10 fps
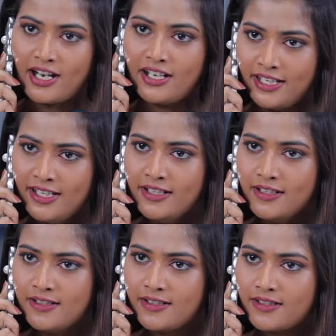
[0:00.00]
ஃப்ரெண்டாடா நீ
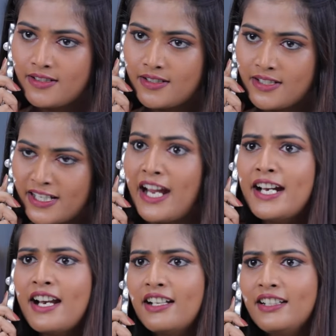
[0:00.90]

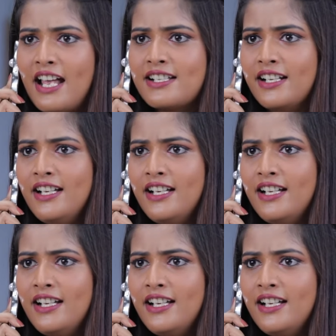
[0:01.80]
எங்கடா இருக்க அந்த